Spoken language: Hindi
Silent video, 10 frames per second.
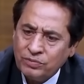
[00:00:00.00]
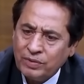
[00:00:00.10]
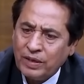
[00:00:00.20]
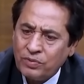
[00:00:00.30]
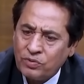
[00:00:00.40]

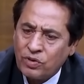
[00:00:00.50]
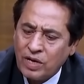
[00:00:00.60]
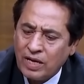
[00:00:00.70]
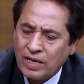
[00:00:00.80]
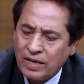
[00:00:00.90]
मैंने उनको
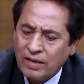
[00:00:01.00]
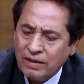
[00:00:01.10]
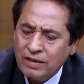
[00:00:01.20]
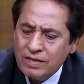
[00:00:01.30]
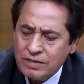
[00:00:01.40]
कहा कि
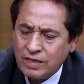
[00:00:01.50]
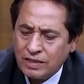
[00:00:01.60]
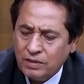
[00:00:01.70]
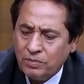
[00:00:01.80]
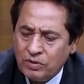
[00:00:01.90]

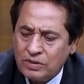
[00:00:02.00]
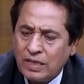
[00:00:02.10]
सर्दी बहुत